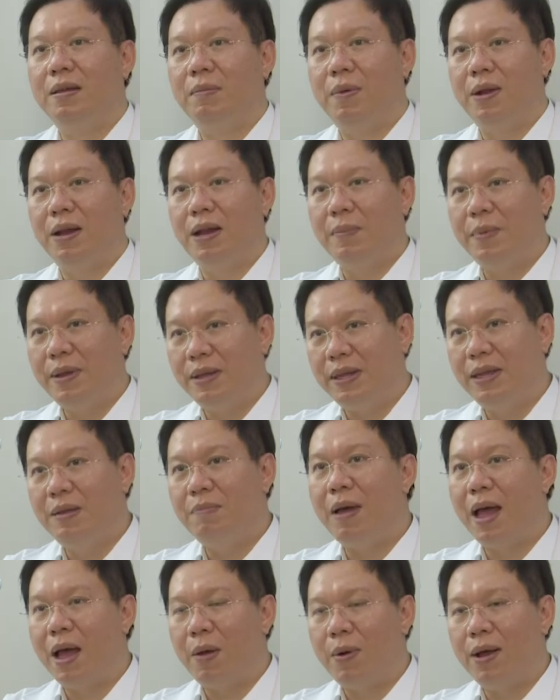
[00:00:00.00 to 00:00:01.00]
มันก็เป็นที่
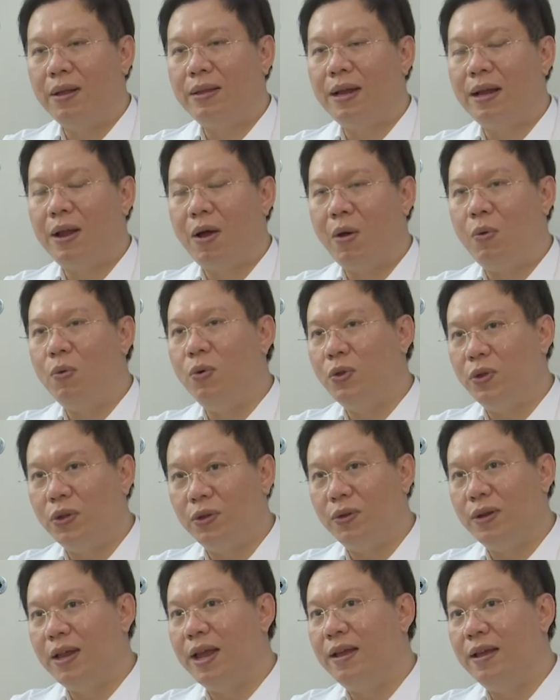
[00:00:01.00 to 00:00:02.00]
มาว่าถ้าเราเอาหุ่นย
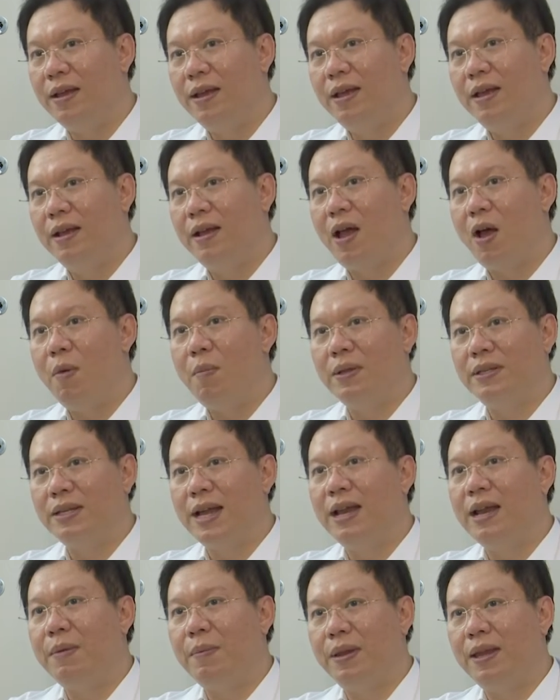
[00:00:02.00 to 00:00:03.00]
นต์ตัวนี้เข้ามา
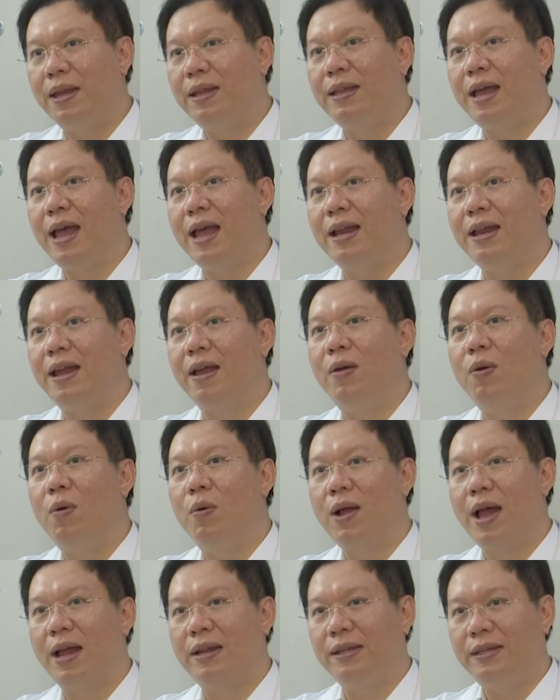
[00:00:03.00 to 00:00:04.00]
ใช้ในประเทศไทยเนี่ยโอ
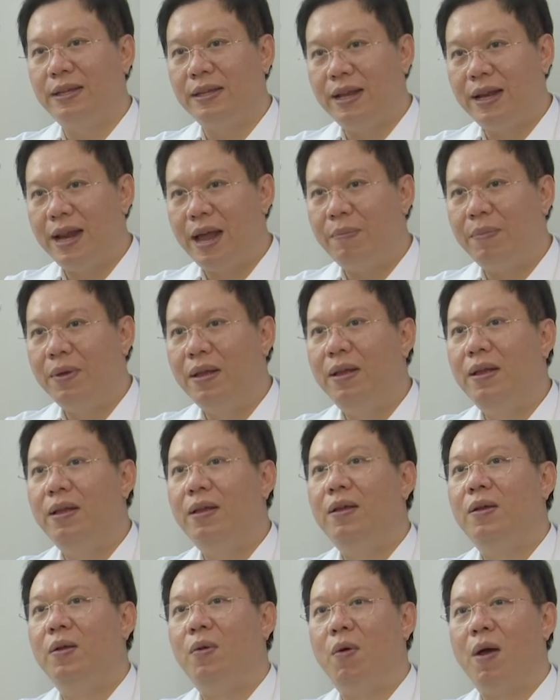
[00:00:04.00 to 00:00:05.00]
กาสที่จะได้รับ
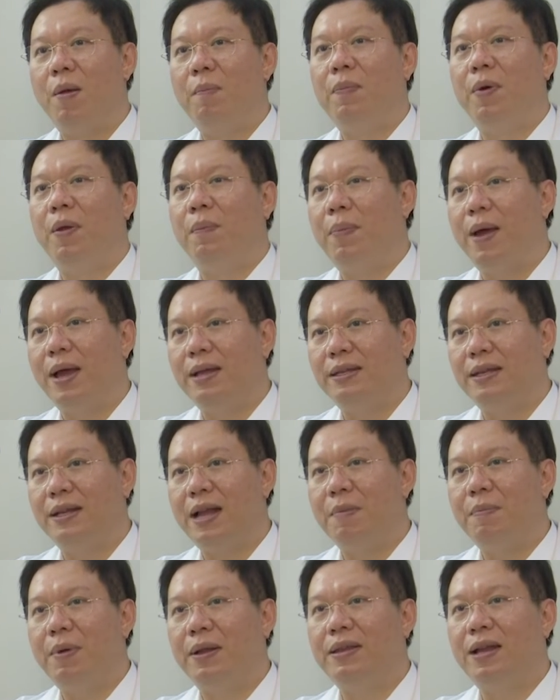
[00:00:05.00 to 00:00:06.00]
ความปลอดภัยจาก
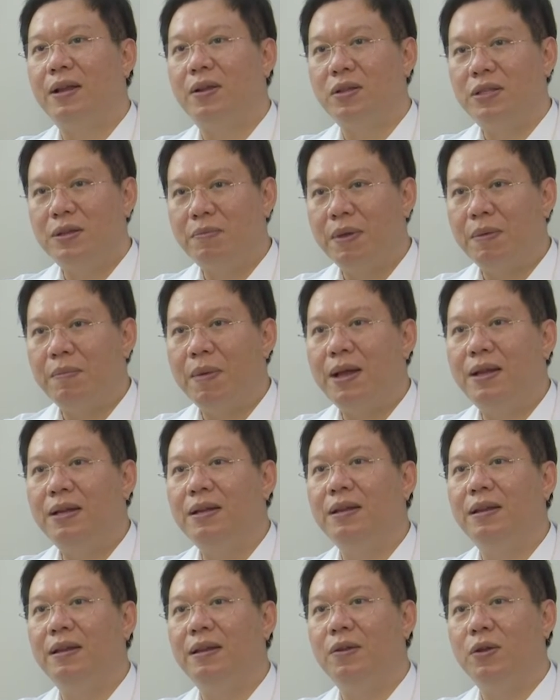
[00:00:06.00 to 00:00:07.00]
การผ่าตัดก็จะมีมาก
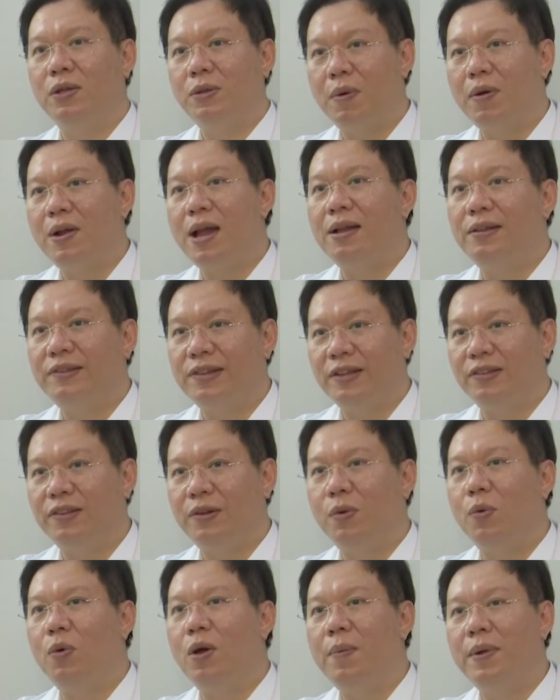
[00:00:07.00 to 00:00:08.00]
ขึ้นโดยเฉพาะการใส่ส
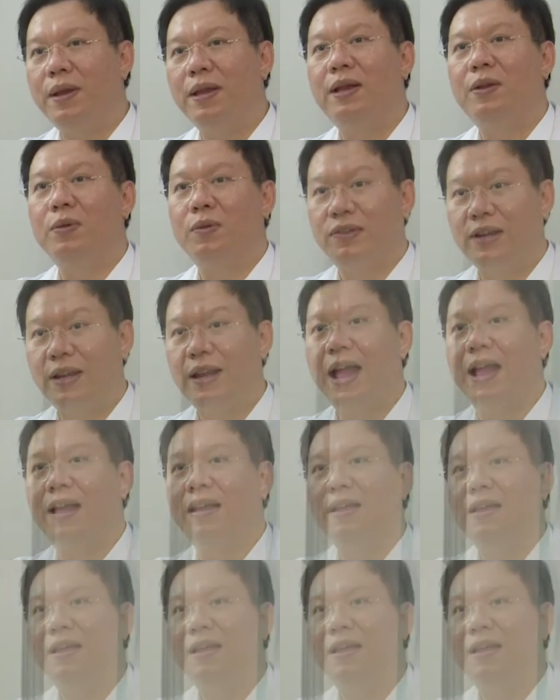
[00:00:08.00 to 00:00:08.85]
กรูเข้าไปที่กระดูกสันหลัง